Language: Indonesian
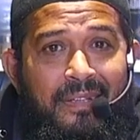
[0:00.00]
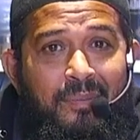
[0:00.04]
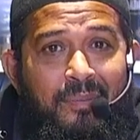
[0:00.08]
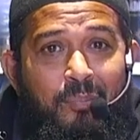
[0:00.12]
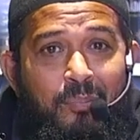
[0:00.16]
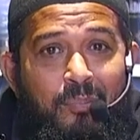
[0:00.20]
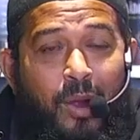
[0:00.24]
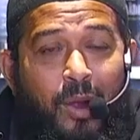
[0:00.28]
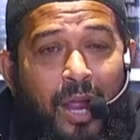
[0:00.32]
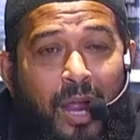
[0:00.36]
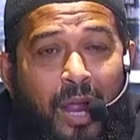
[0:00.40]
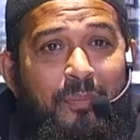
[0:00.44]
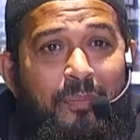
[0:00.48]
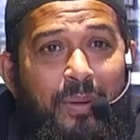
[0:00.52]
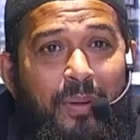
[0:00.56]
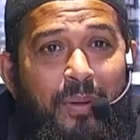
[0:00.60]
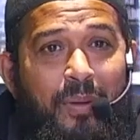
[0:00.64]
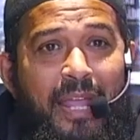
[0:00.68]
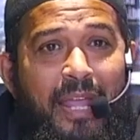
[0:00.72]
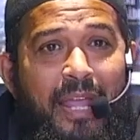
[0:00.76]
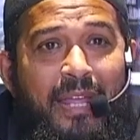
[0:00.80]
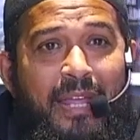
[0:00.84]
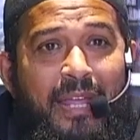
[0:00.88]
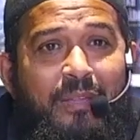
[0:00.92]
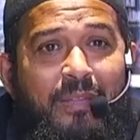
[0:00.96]
Bukan
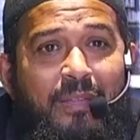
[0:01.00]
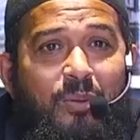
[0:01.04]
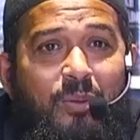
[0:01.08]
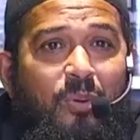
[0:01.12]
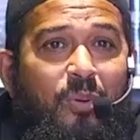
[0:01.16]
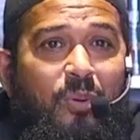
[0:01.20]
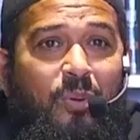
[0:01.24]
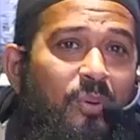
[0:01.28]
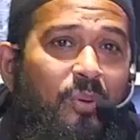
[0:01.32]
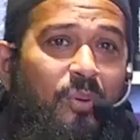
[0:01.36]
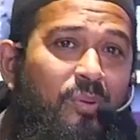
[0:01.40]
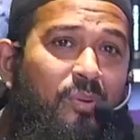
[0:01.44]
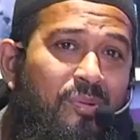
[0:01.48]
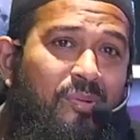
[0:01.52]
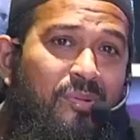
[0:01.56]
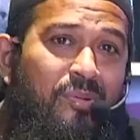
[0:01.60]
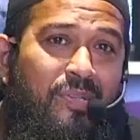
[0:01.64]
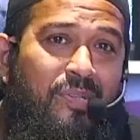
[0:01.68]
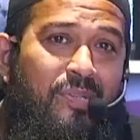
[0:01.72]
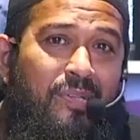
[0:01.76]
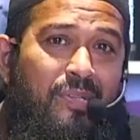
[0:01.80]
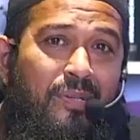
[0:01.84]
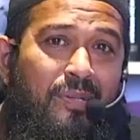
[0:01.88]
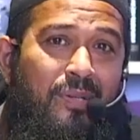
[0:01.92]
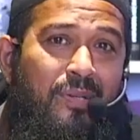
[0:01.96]
begitu.
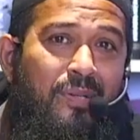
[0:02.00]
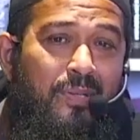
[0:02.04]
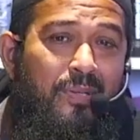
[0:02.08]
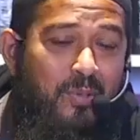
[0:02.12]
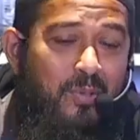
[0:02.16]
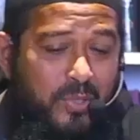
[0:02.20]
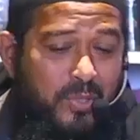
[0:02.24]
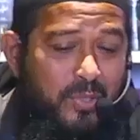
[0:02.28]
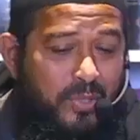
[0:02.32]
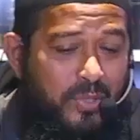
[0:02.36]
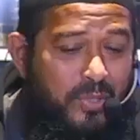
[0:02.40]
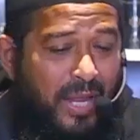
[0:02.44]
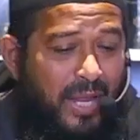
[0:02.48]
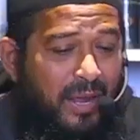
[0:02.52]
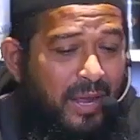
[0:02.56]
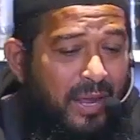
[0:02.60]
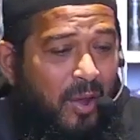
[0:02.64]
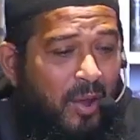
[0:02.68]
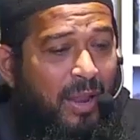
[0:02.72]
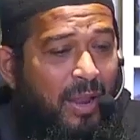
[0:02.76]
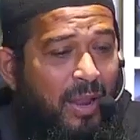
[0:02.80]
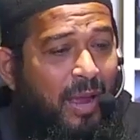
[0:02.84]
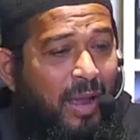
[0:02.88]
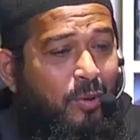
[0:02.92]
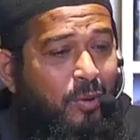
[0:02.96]
Justru yang
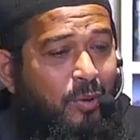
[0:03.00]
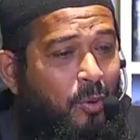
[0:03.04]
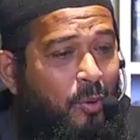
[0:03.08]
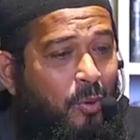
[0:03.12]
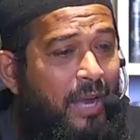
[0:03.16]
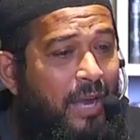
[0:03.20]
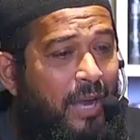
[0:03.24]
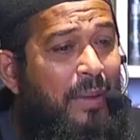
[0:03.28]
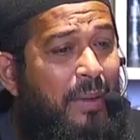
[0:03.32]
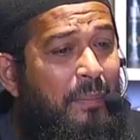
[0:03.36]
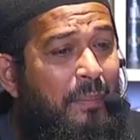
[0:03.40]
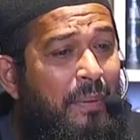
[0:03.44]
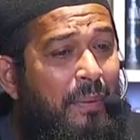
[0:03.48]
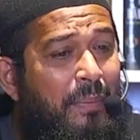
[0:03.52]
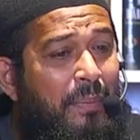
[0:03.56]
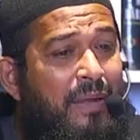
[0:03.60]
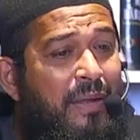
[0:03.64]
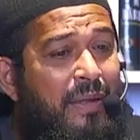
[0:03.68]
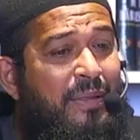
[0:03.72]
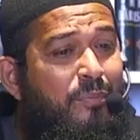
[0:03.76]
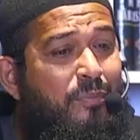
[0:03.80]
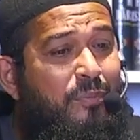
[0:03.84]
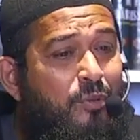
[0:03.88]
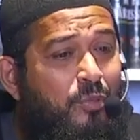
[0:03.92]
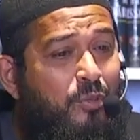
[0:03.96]
kau lakukan yang
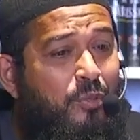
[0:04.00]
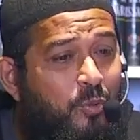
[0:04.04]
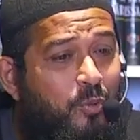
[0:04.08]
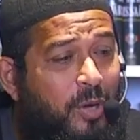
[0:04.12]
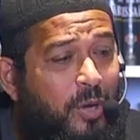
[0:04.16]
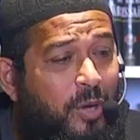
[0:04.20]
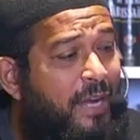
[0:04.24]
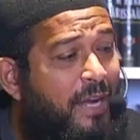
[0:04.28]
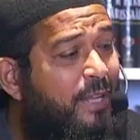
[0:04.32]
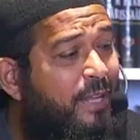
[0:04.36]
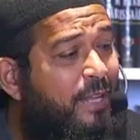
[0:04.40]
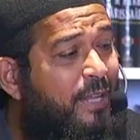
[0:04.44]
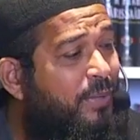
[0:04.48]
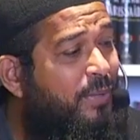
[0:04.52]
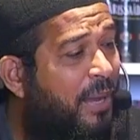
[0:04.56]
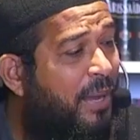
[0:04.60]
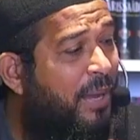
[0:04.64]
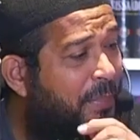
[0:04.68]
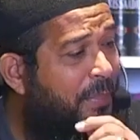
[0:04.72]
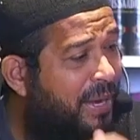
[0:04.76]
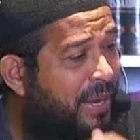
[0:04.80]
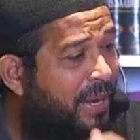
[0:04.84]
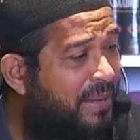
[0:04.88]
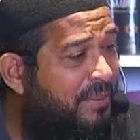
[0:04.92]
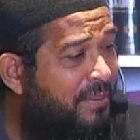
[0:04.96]
memang dibutuhkan itu yang
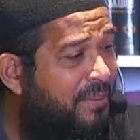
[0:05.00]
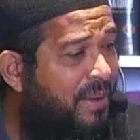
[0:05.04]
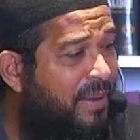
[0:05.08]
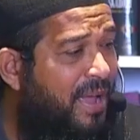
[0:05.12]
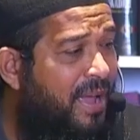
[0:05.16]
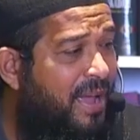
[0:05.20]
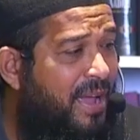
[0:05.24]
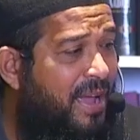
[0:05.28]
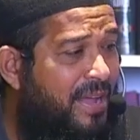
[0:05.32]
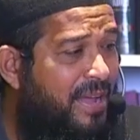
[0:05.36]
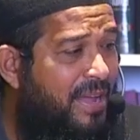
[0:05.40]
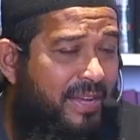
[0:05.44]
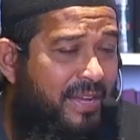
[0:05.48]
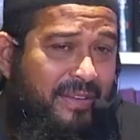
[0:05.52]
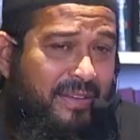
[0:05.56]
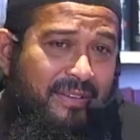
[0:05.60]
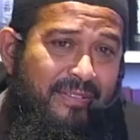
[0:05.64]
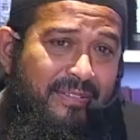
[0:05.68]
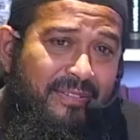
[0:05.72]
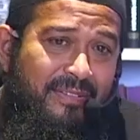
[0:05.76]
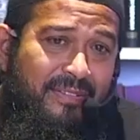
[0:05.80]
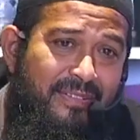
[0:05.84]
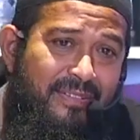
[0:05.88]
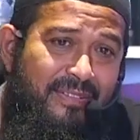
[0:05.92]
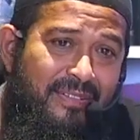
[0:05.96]
paling baik.
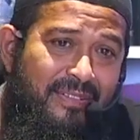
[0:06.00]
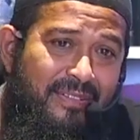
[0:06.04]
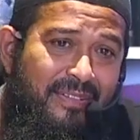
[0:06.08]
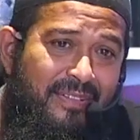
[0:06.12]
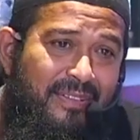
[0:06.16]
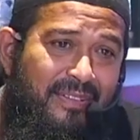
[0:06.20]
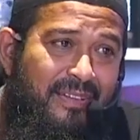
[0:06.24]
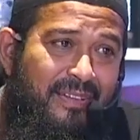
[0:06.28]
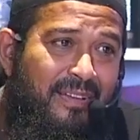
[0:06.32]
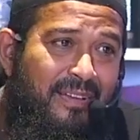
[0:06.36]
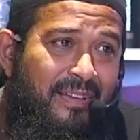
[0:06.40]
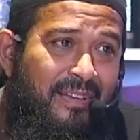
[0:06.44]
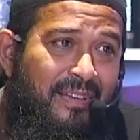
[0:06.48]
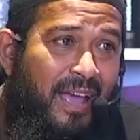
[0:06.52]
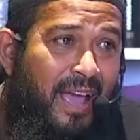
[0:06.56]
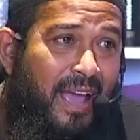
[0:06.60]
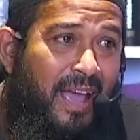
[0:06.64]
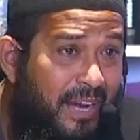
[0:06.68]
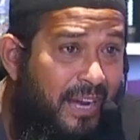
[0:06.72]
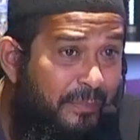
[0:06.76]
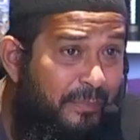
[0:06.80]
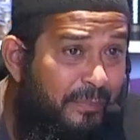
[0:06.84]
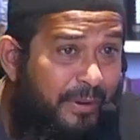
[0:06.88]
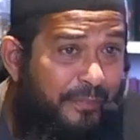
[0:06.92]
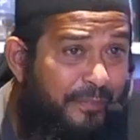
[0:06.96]

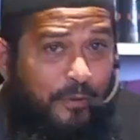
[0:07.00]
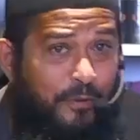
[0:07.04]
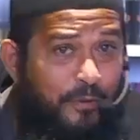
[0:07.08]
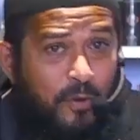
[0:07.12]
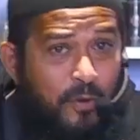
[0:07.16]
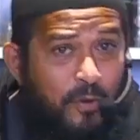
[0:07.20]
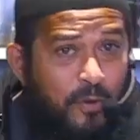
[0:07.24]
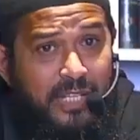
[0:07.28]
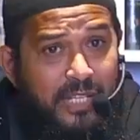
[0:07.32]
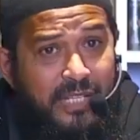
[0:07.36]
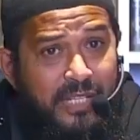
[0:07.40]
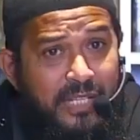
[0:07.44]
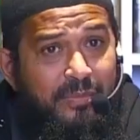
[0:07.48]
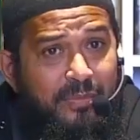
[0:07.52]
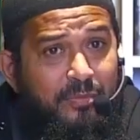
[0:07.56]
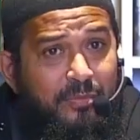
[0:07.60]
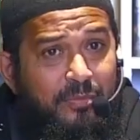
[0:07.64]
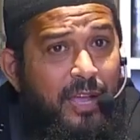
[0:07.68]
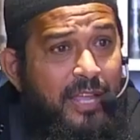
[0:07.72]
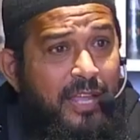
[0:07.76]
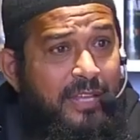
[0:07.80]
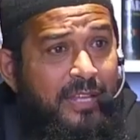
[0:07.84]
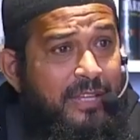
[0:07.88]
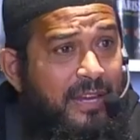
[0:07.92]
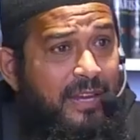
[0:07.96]
Agar berfungsi
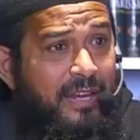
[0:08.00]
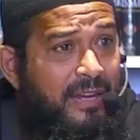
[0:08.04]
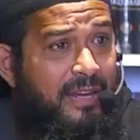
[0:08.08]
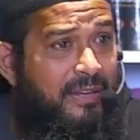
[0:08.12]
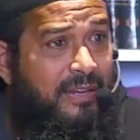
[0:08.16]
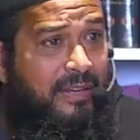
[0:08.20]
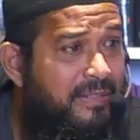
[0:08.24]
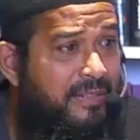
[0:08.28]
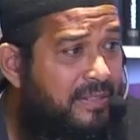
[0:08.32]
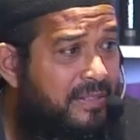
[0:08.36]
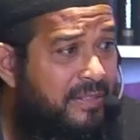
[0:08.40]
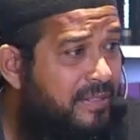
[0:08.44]
semuanya.